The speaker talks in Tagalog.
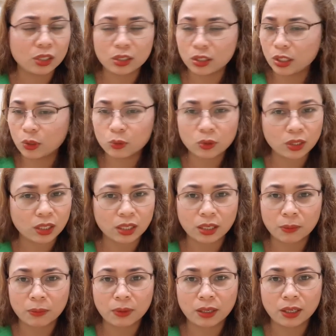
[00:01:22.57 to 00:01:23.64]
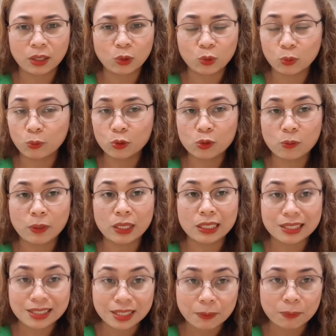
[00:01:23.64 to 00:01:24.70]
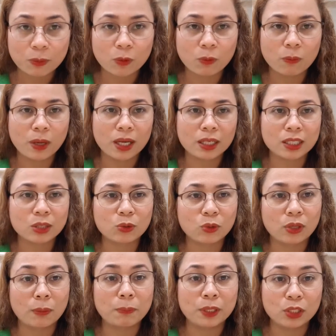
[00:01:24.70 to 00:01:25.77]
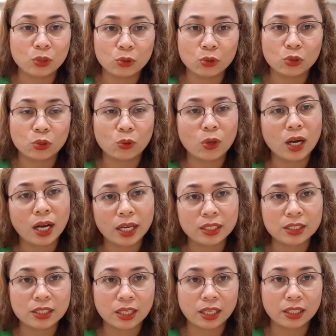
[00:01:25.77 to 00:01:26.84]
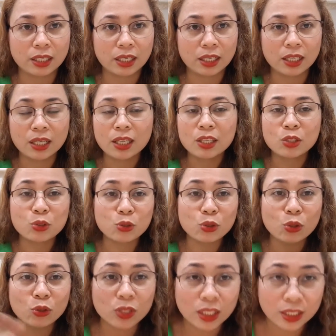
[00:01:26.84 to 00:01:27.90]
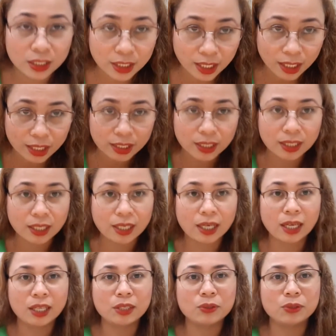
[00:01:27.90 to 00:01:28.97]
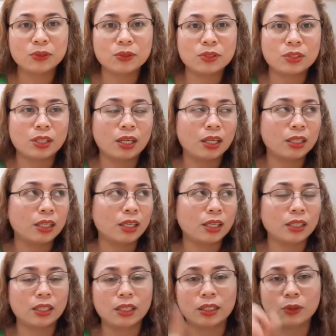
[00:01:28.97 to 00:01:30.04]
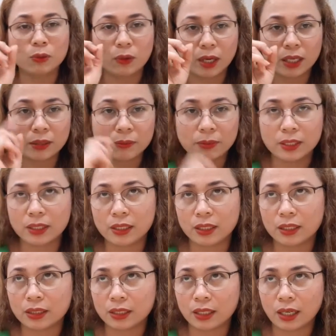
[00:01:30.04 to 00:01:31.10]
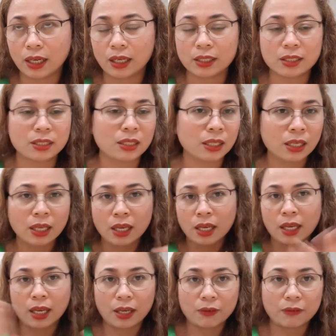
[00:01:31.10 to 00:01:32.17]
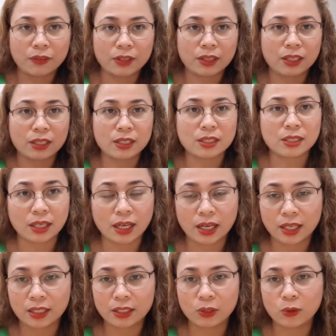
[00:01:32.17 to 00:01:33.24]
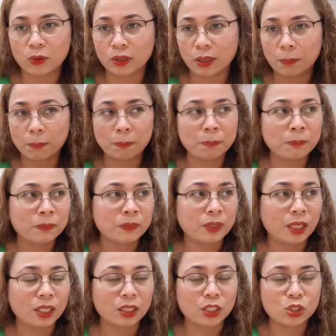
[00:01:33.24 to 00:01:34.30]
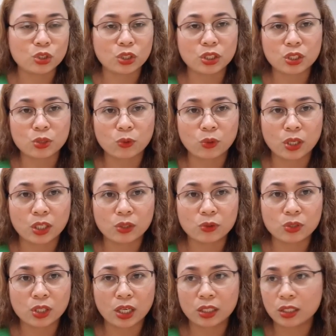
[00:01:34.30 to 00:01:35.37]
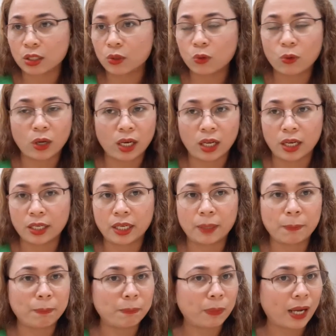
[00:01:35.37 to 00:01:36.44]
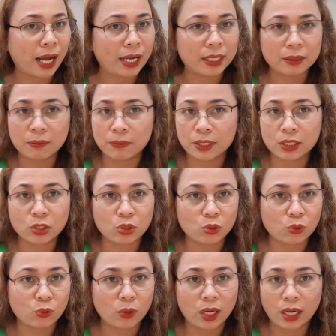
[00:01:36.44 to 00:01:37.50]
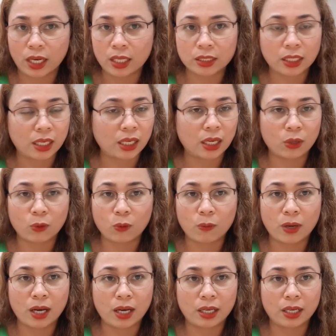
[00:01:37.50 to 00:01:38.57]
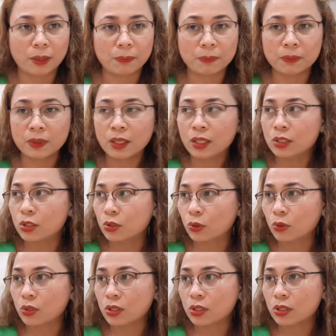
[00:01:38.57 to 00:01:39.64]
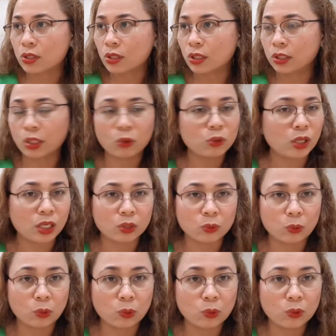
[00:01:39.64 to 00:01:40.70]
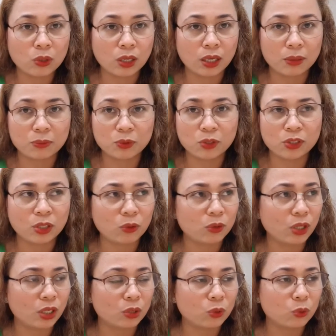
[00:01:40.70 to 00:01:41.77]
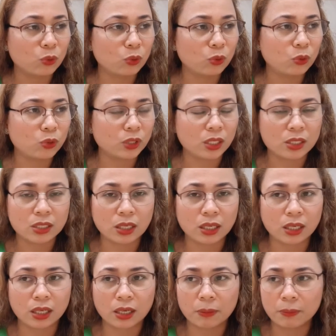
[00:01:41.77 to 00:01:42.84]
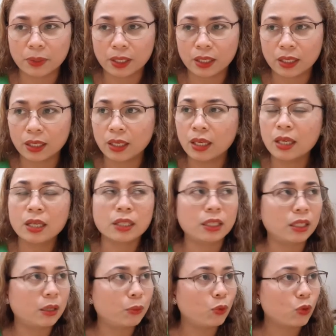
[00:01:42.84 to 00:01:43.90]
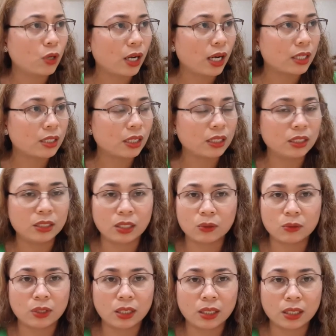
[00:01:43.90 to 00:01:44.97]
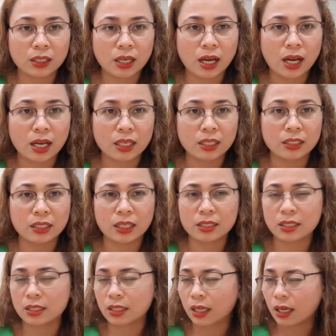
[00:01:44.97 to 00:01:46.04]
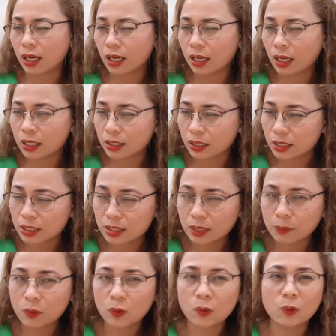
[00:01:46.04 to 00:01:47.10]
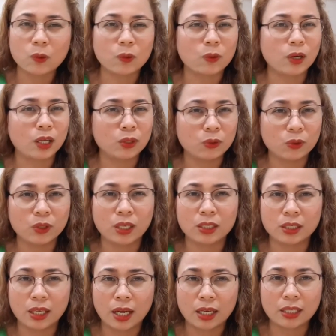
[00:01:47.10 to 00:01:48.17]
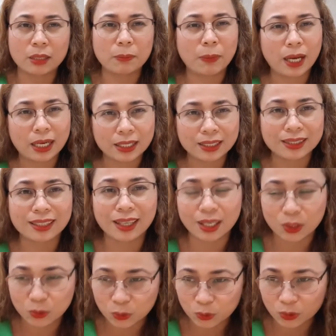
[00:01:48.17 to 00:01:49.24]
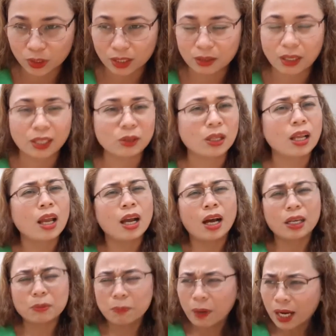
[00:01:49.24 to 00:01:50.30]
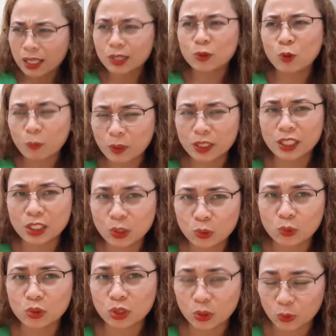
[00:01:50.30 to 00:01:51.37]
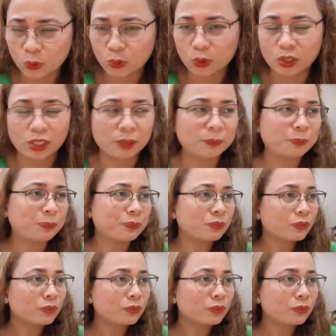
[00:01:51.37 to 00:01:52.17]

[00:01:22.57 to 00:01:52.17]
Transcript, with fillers: Hindi ko talaga malubos maisip kung bakit ko napindot yung high channel. So yung nangyari na na ko yung channel in one minute, guys. Everything is gone. Nung na, na, na-search ko na yung channel ko, wala na. Kahit video, wala na talaga akong mahanap. So, hindi ako nakatulog. Alam niyo, hindi ako nakatulog na isang gabi. Kinabukasan, hindi ako nakakain. Kasi sa kakaisip ko kung anong nangyari, bakit ganun, at, at, at bakit ko pinindot yun.